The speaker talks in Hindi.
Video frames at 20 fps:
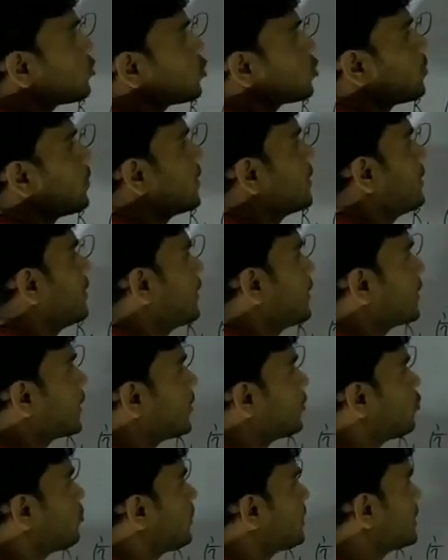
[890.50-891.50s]
इसको छुपा दिया
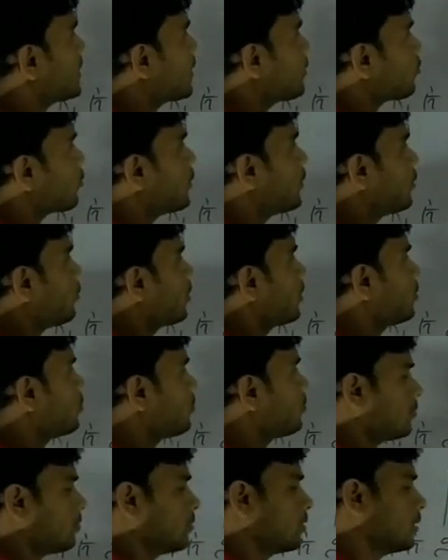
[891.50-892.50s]
इनका इंटू बचा इनको इंटू कर
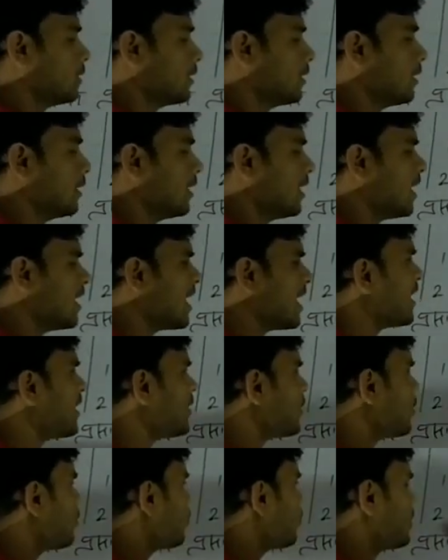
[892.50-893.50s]
दो
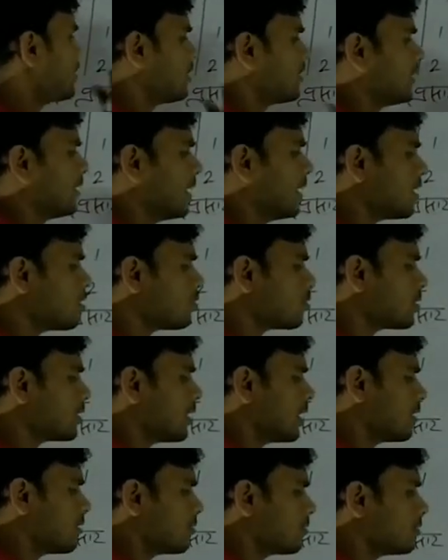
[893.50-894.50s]
डायरेक्ट इंटू कर देते हैं यार और
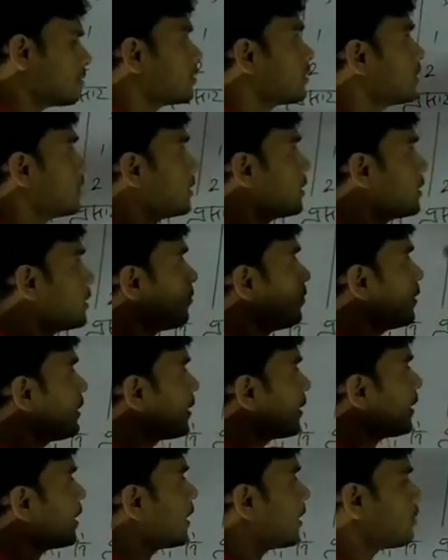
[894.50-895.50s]
क्या
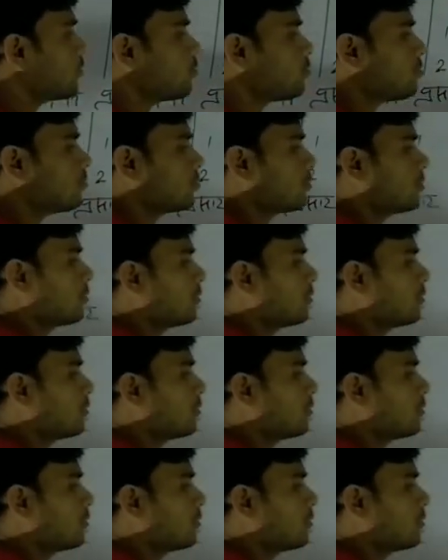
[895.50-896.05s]
लिख कर दो